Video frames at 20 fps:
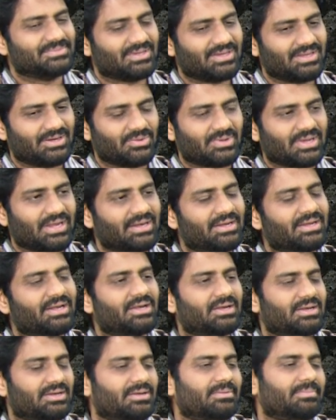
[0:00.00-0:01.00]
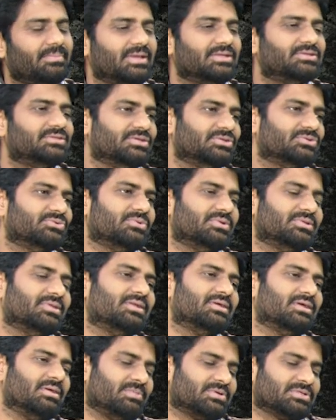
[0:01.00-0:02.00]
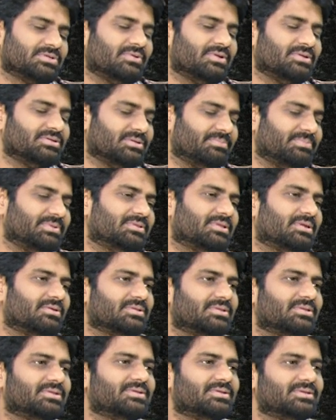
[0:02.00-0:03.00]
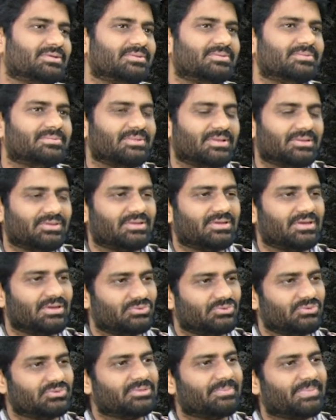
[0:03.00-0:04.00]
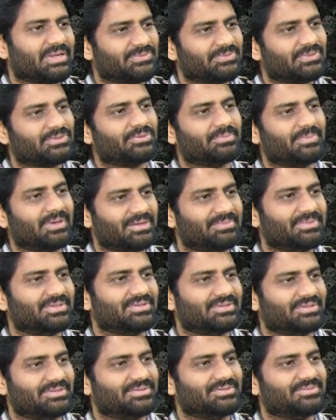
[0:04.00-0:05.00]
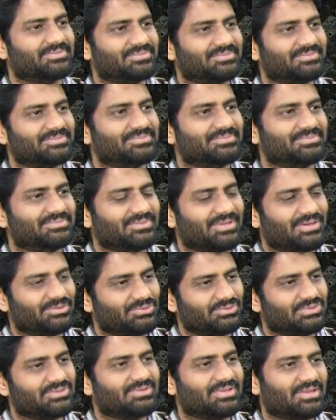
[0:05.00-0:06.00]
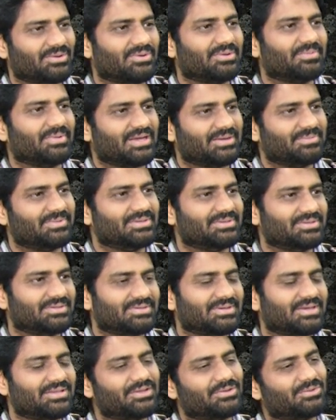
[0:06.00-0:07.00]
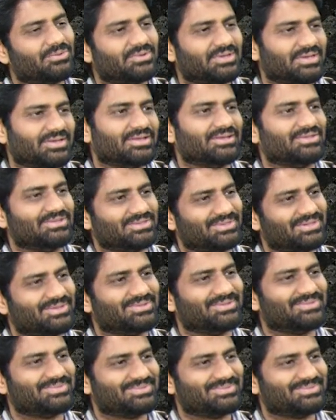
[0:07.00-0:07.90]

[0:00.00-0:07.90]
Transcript: కానీ ఒక కంటెంట్ బేస్ చేసుకొని దాని కమర్షియల్ వేలు చెప్పిన తర్వాత అందరూ నన్ను చూసే పర్స్పెక్టివ్ మారిపోయిందండి నన్ను చూసే విధానం కూడా మారిపోయింది అది ఎక్కువ కిక్ ఇచ్చింది నాకు